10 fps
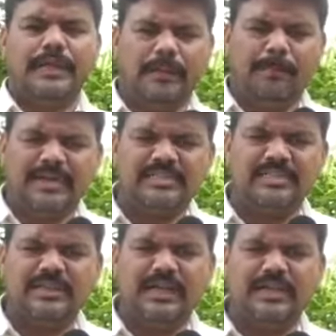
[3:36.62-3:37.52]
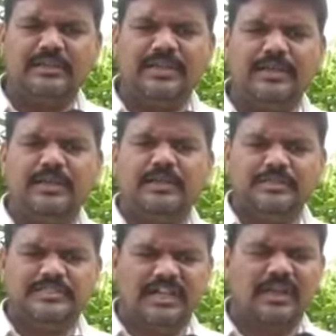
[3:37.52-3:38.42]
ఈ పరిస్థితి అనేది
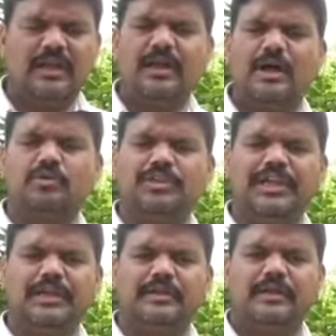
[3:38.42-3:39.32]
జటిలంగా ఉంది